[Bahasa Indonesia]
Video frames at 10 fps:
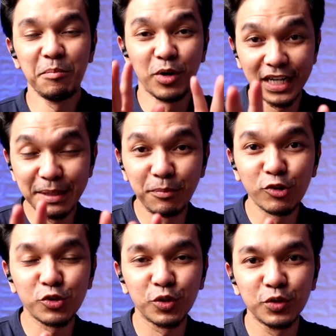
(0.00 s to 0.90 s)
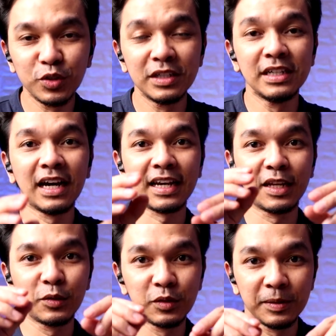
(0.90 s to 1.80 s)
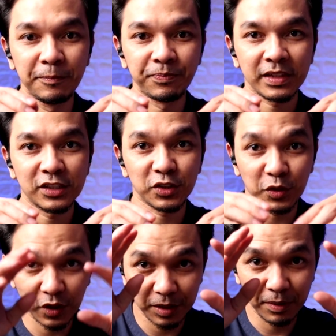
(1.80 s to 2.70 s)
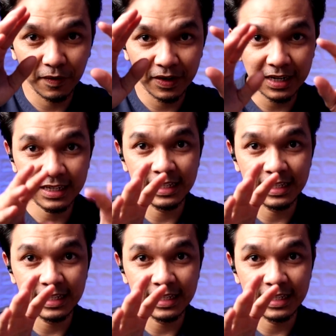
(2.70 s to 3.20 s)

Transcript: boleh di post dulu lalu scroll ke bawah